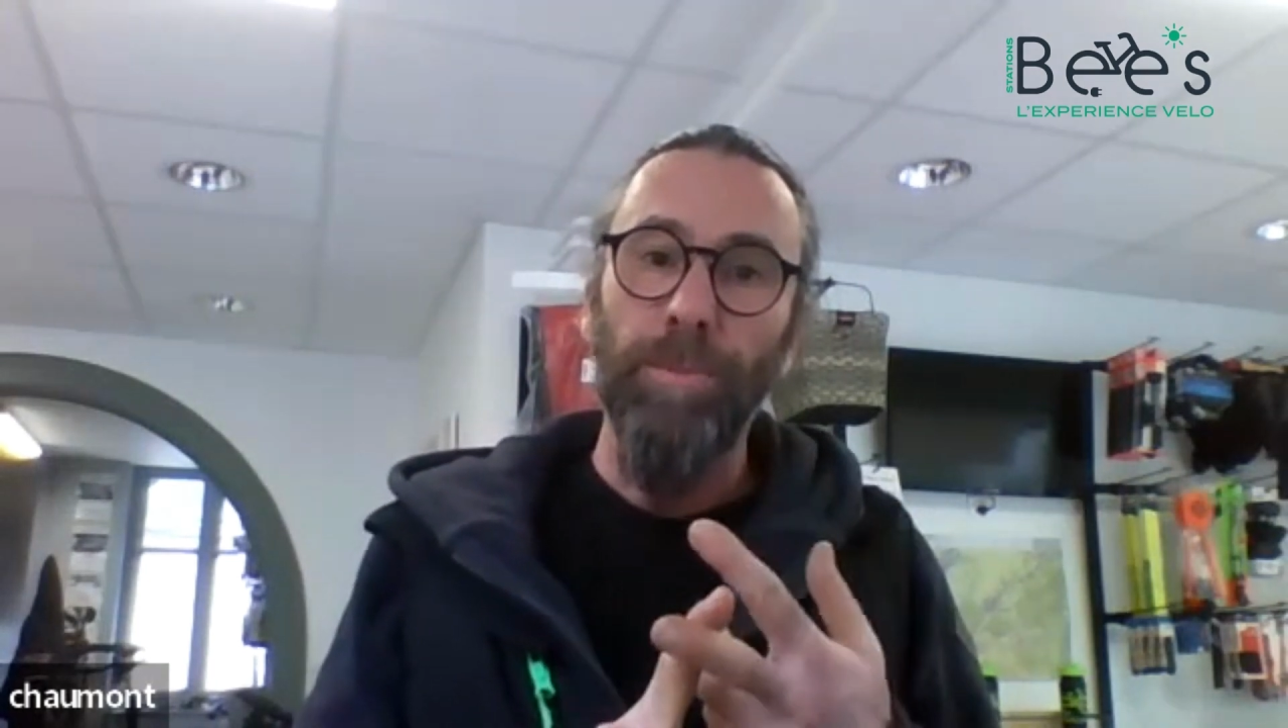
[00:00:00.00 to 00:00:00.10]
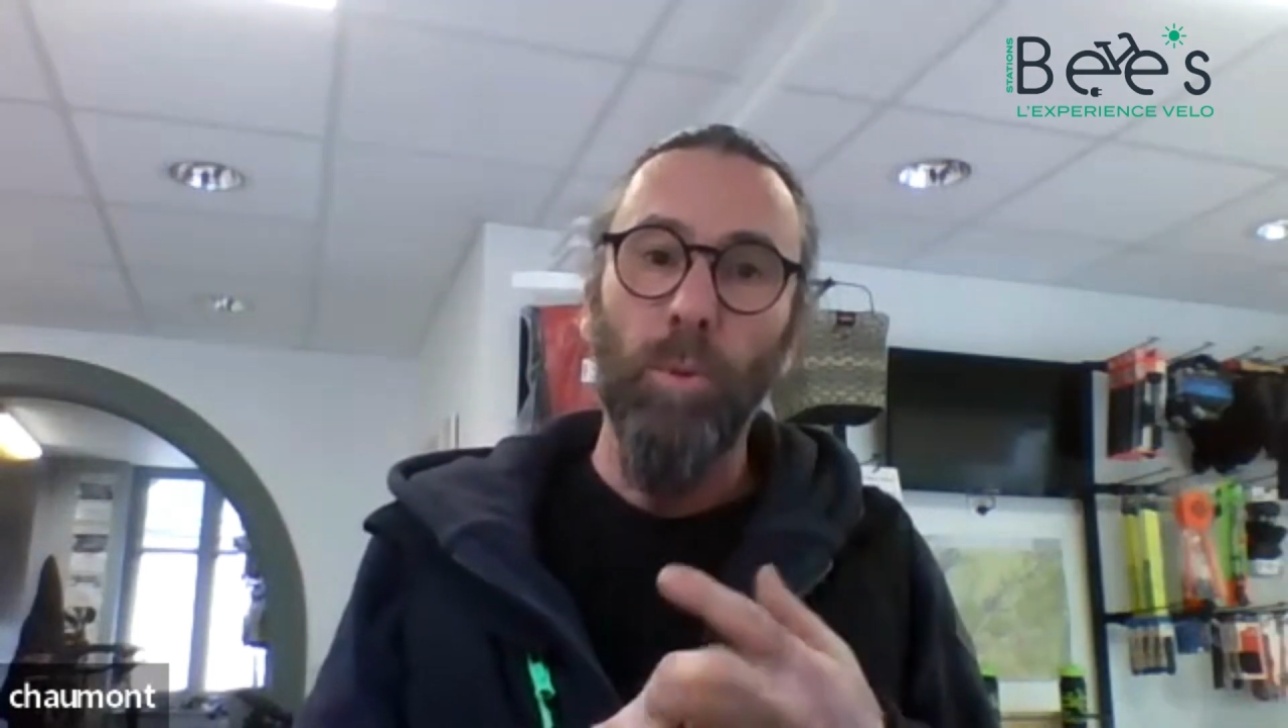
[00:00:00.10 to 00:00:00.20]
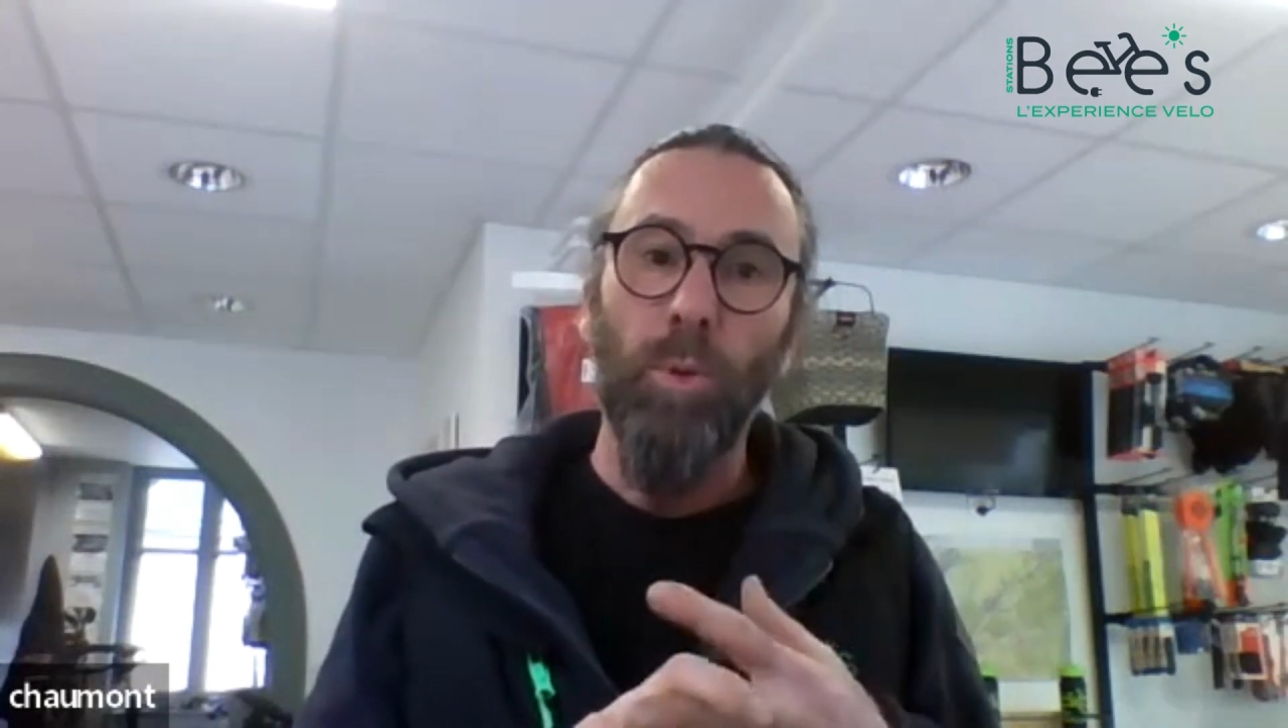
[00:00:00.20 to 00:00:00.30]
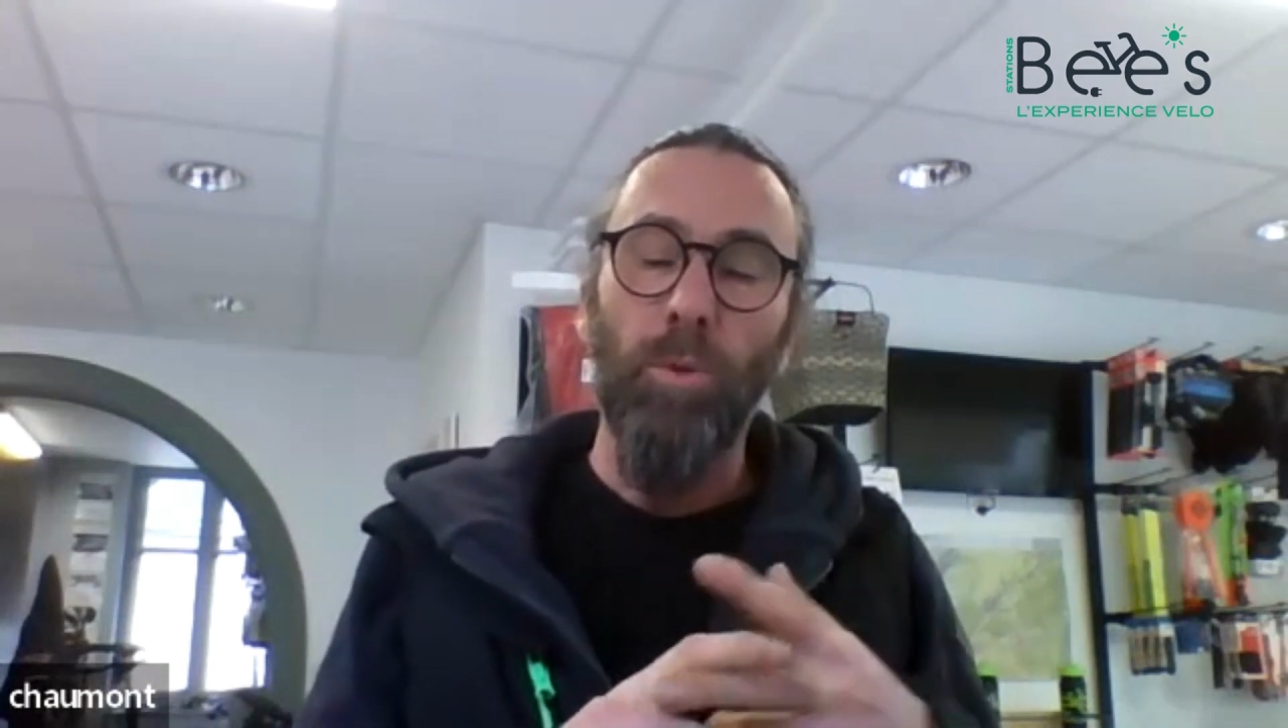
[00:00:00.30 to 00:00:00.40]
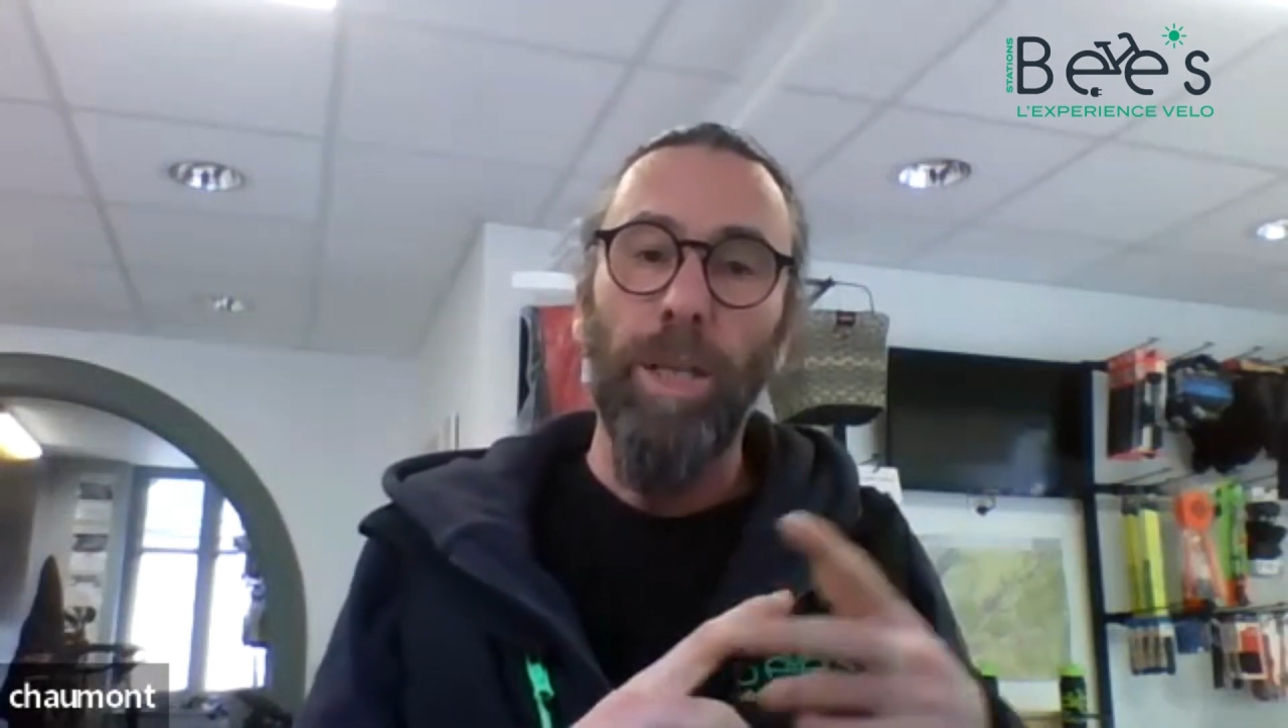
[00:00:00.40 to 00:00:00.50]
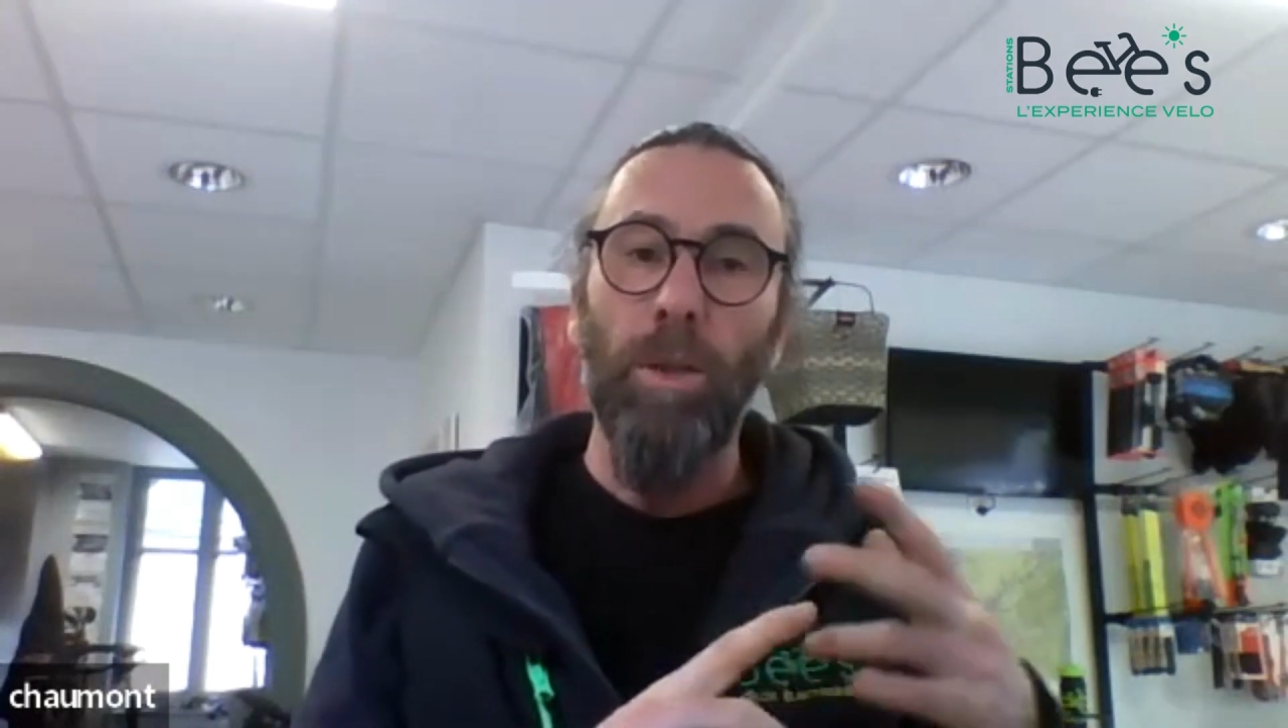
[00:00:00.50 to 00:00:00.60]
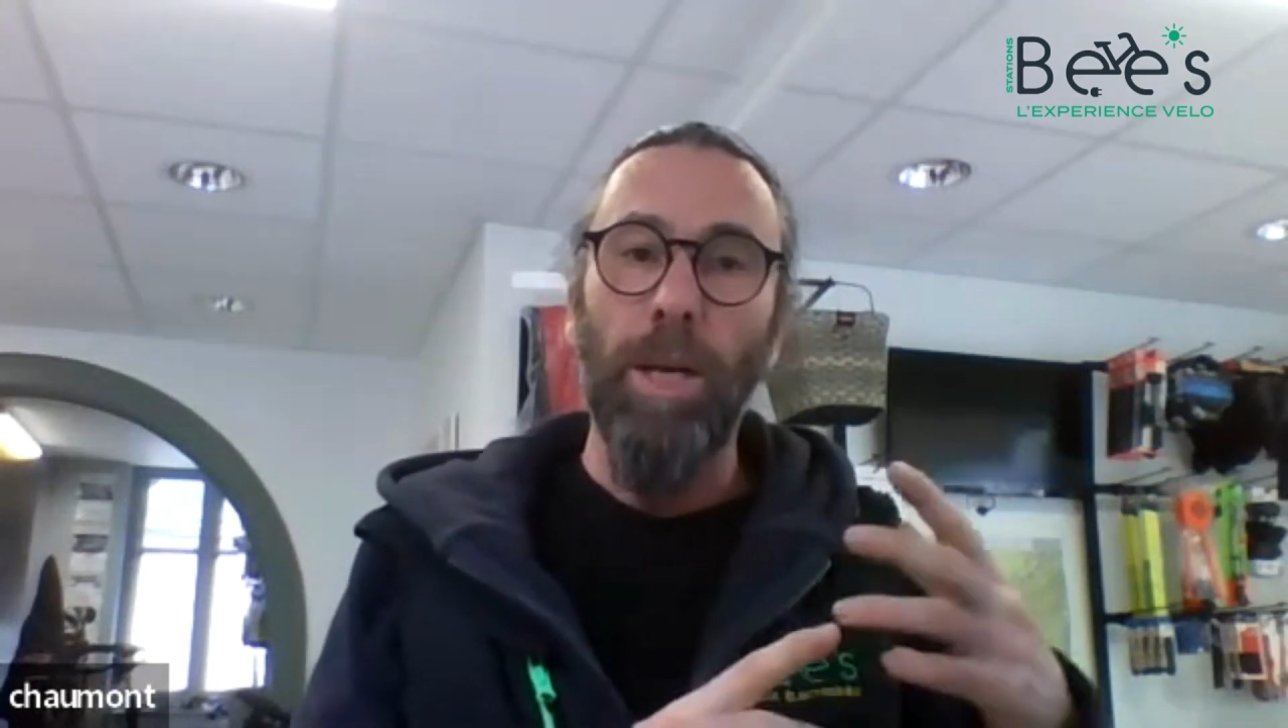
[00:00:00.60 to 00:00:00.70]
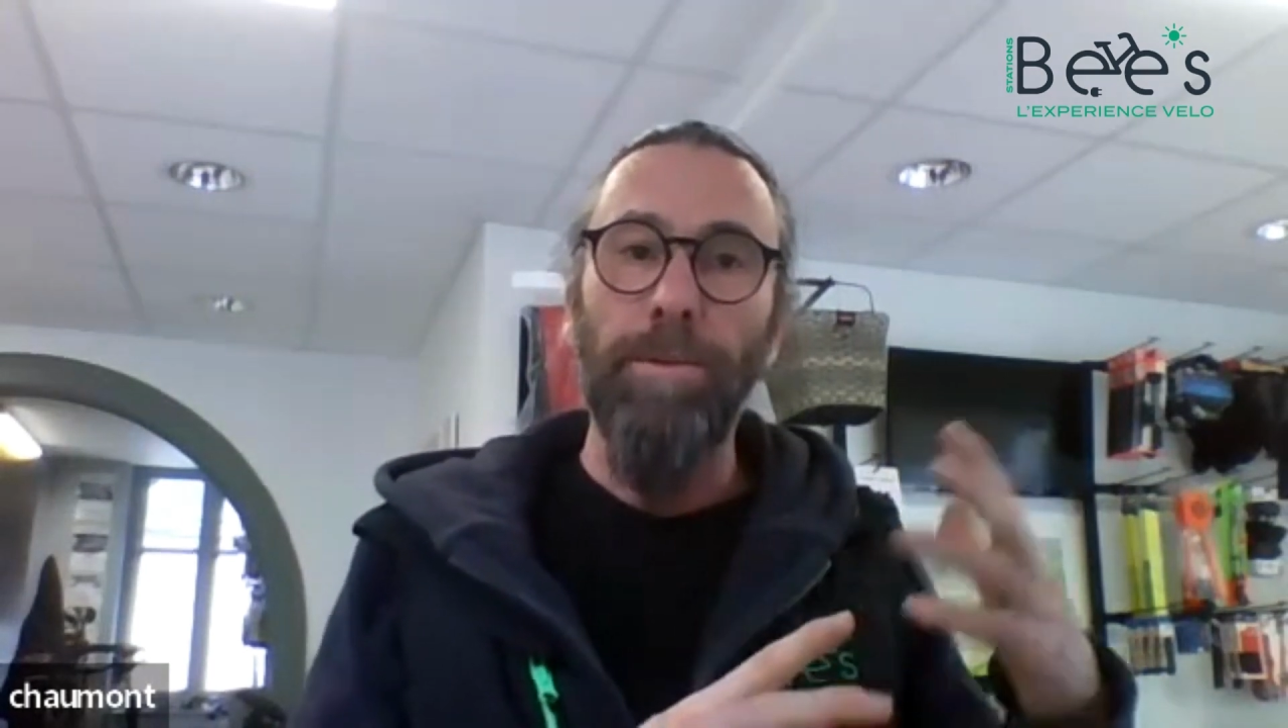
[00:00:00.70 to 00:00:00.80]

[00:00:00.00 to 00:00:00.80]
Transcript: Donc on va dans la